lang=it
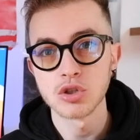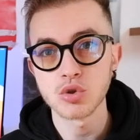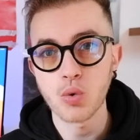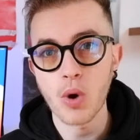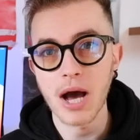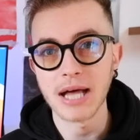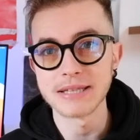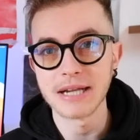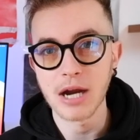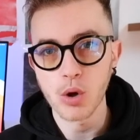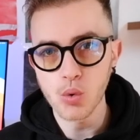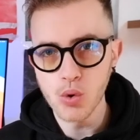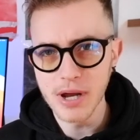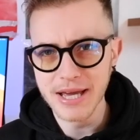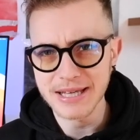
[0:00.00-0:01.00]
squadra
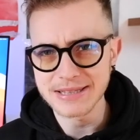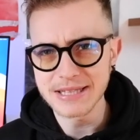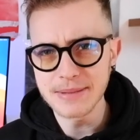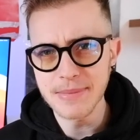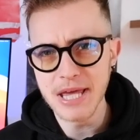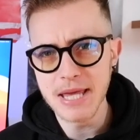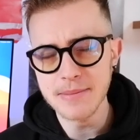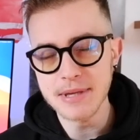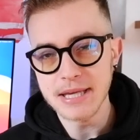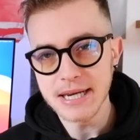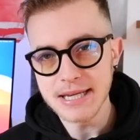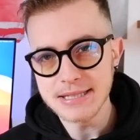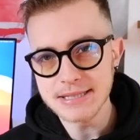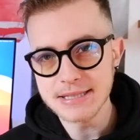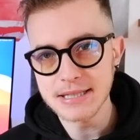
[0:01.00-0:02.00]
UE Team
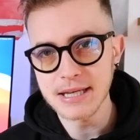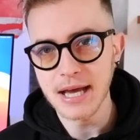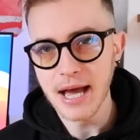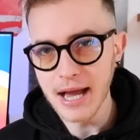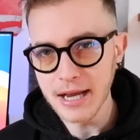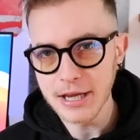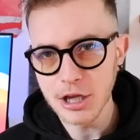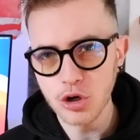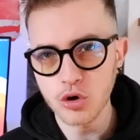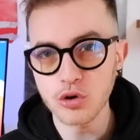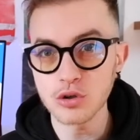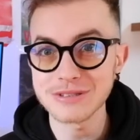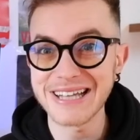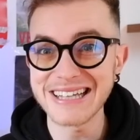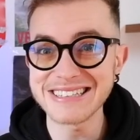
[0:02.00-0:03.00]
Emirates anche
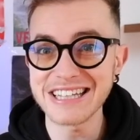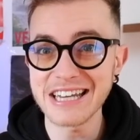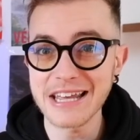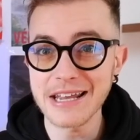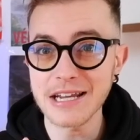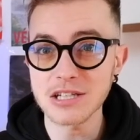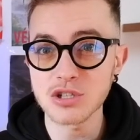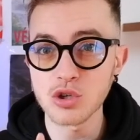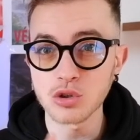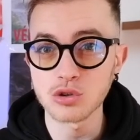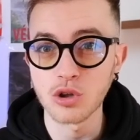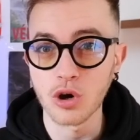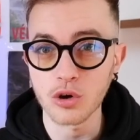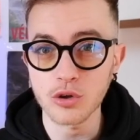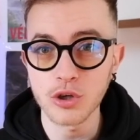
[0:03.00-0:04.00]
loro da tenere
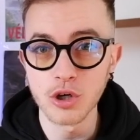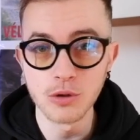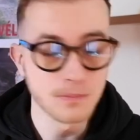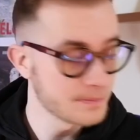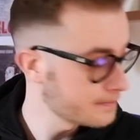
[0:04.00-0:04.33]
sott'occhio.